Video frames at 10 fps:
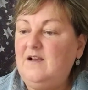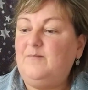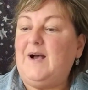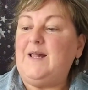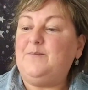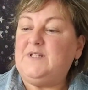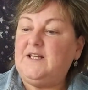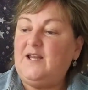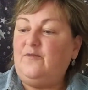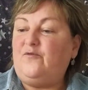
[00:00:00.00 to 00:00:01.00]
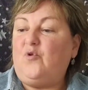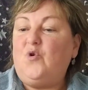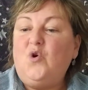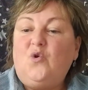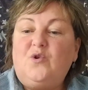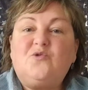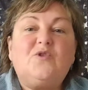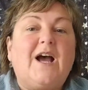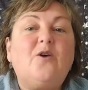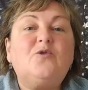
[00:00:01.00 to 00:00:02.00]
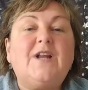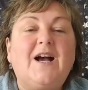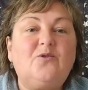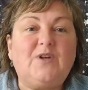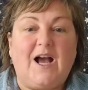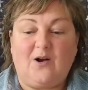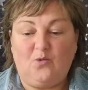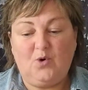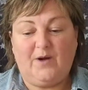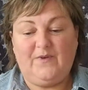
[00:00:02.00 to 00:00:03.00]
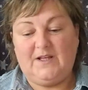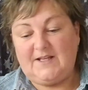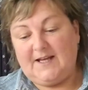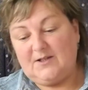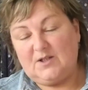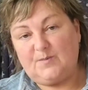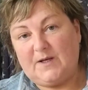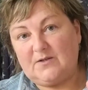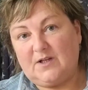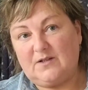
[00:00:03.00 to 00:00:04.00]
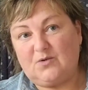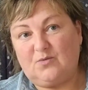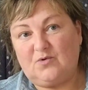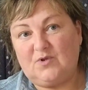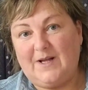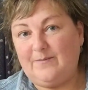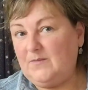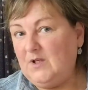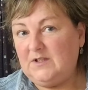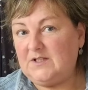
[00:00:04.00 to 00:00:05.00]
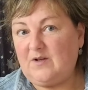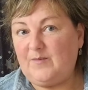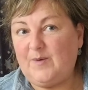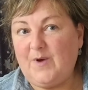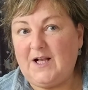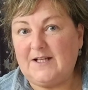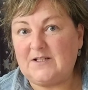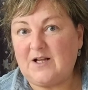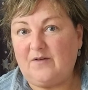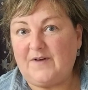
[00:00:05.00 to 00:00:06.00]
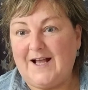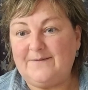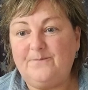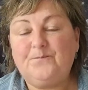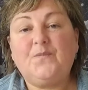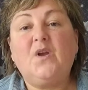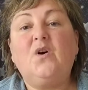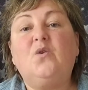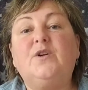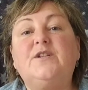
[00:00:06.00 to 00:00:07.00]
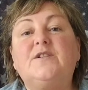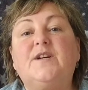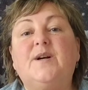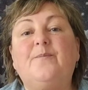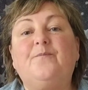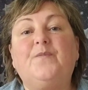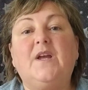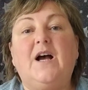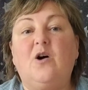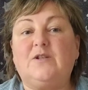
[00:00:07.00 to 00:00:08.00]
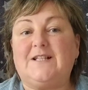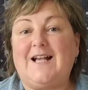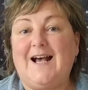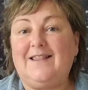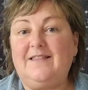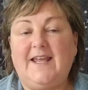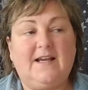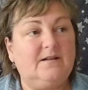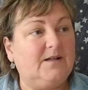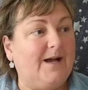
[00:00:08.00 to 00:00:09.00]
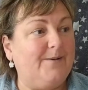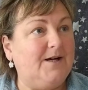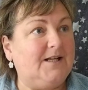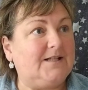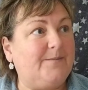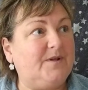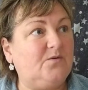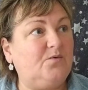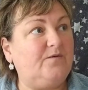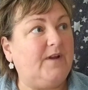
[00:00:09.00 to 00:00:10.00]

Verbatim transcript: mal ein bisschen Info. Und so nach und nach und nach. Oder wie ich denke, das passt ganz gut zusammen. Das kommt immer ganz drauf an, und ähm, auch das Kartendeck, aber das habe ich so gut